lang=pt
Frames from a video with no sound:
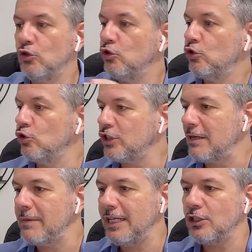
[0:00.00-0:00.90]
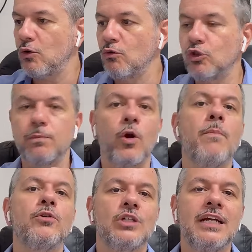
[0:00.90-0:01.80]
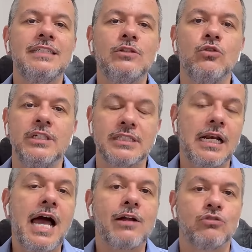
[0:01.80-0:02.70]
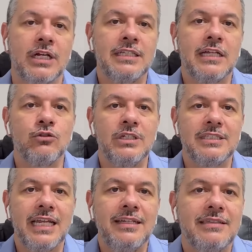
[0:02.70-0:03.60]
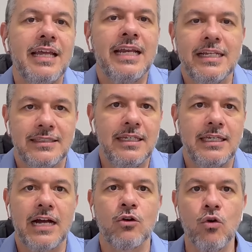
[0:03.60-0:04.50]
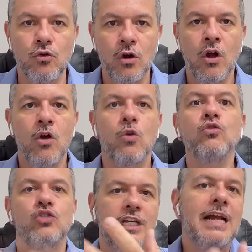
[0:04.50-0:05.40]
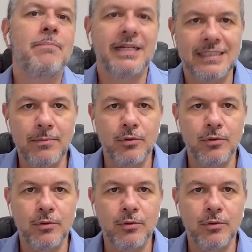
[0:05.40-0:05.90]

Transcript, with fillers: justamente com os próprios arrendadores. Claro, os arrendadores têm interesse em que a Gol consiga passar